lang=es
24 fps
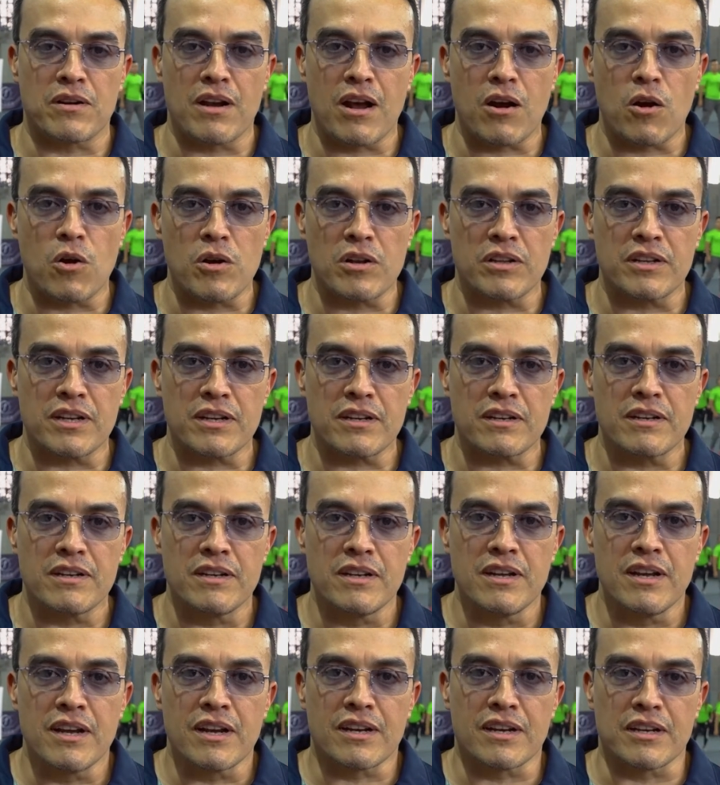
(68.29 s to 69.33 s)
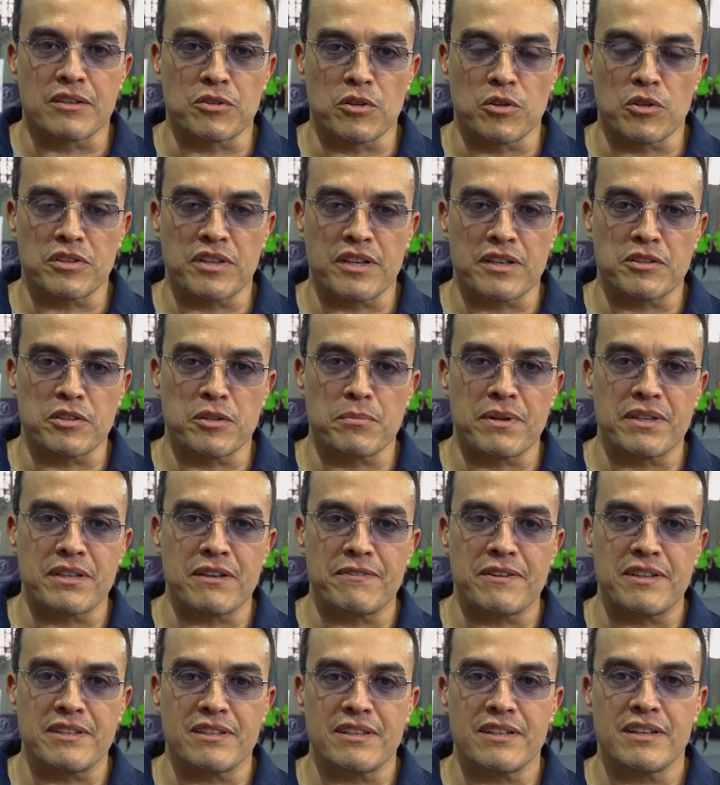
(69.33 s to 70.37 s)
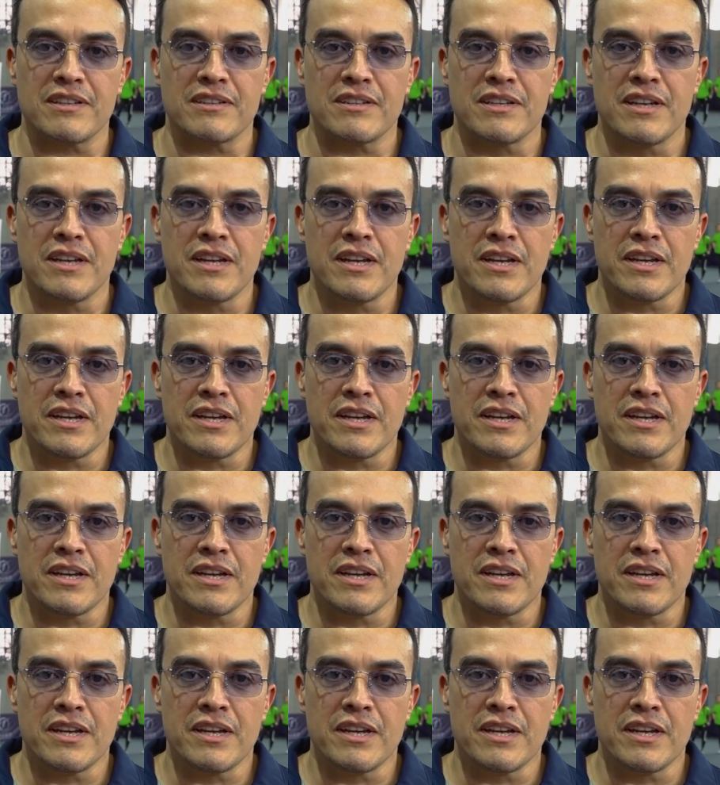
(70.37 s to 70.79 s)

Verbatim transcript: la golden, que son los ejercicios más difíciles.